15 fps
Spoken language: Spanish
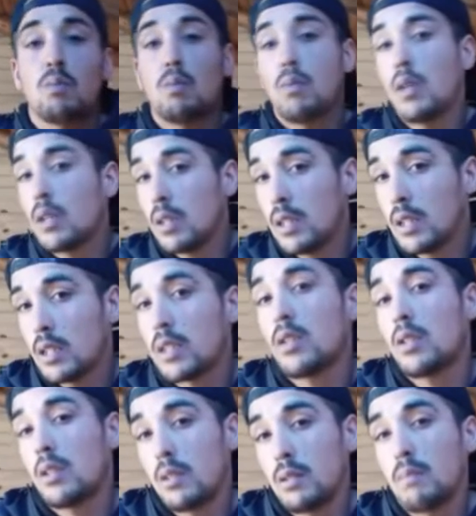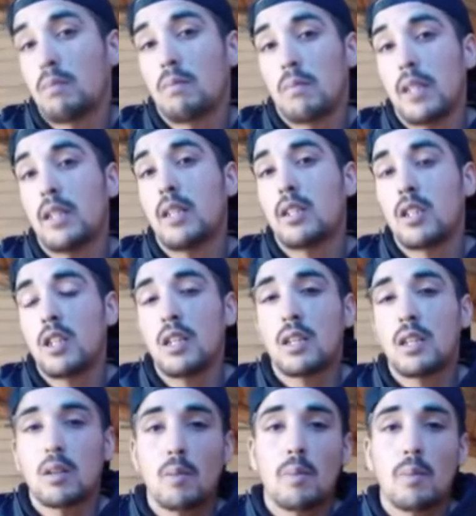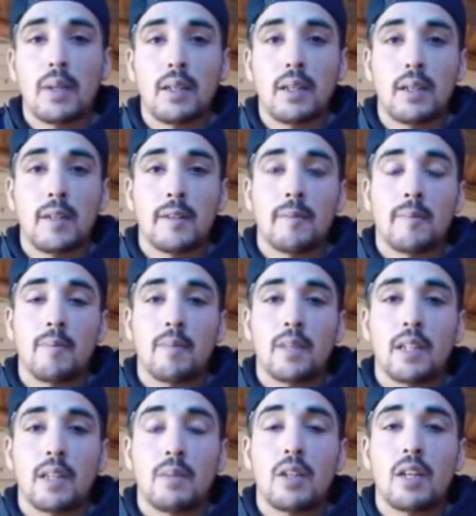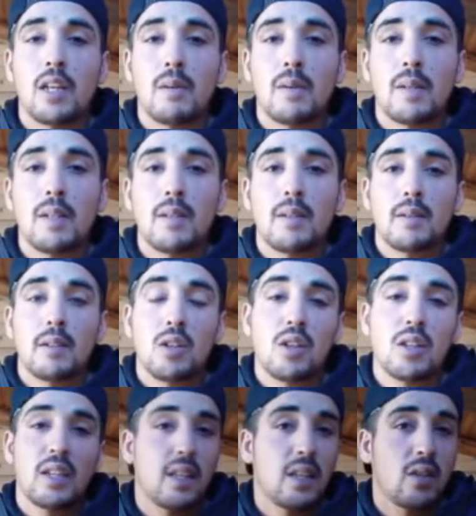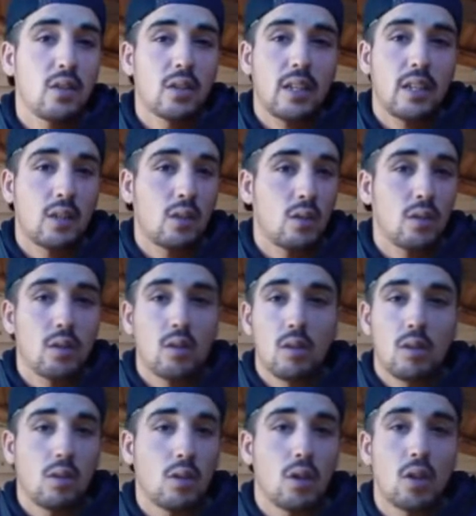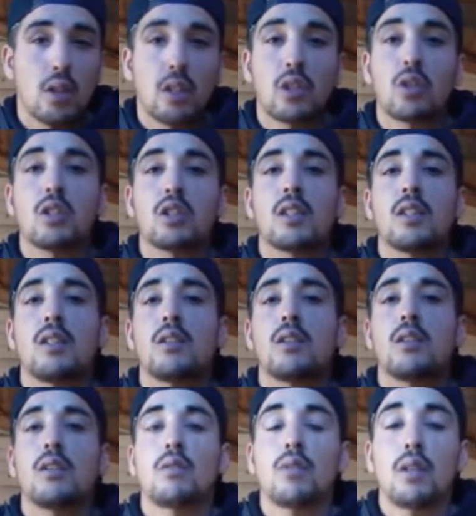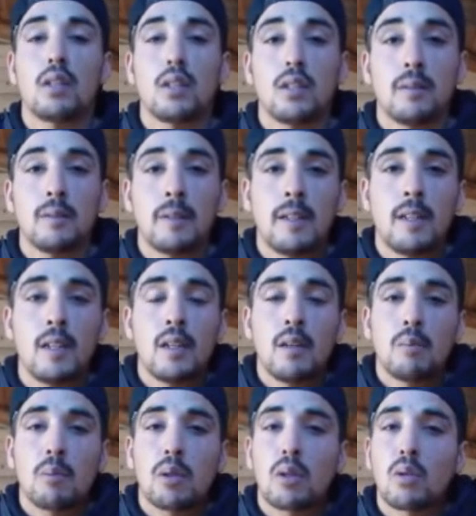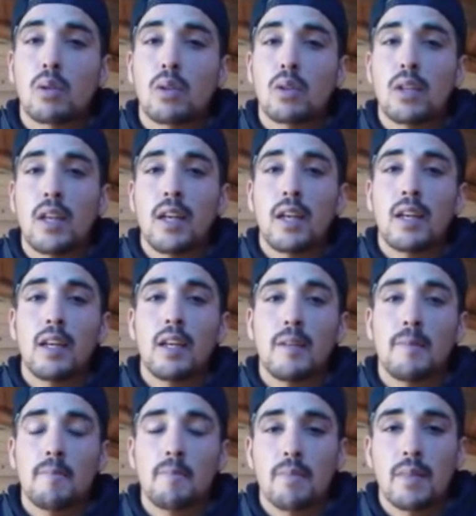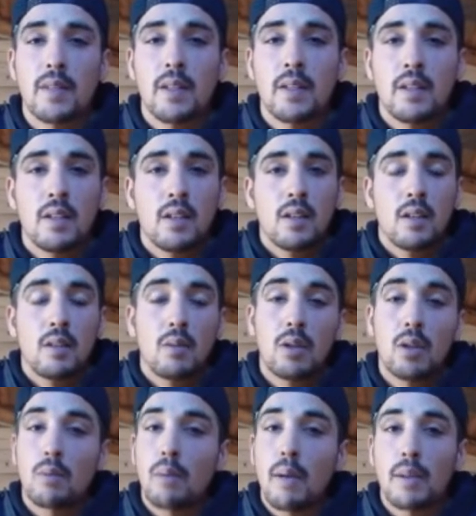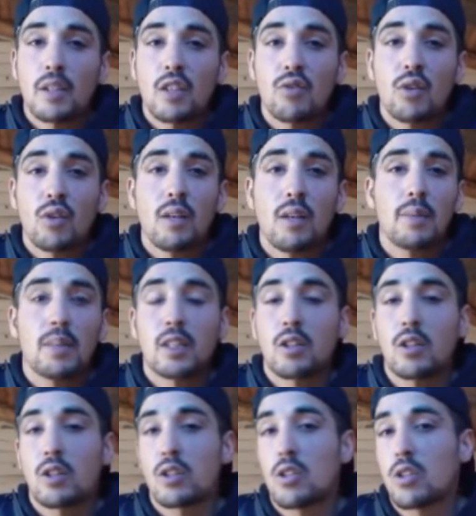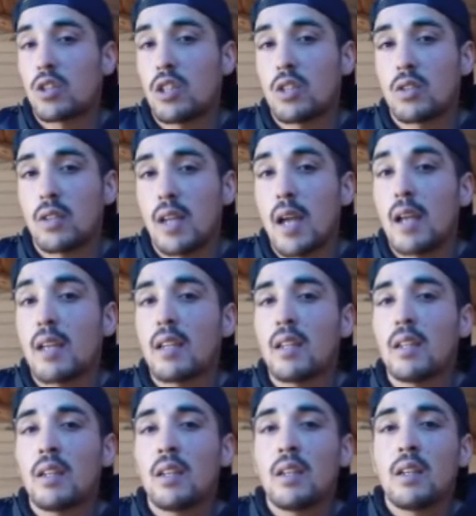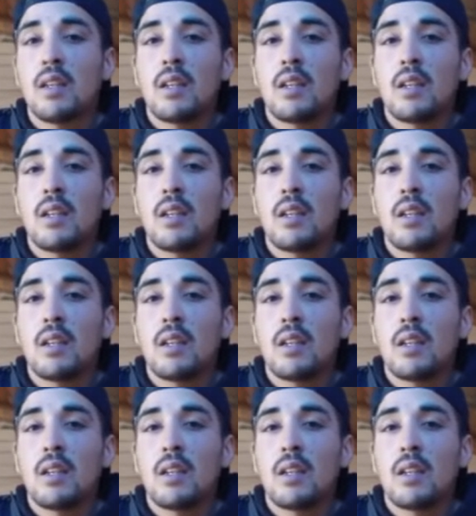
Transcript: Bueno, le dije yo, le di el sí como para que me lleve. Yo creyendo que era todo color de rosa y no, no fue así. Porque cuando llegué, y bueno, mamá se fue, empecé a conocer a los chicos de ahí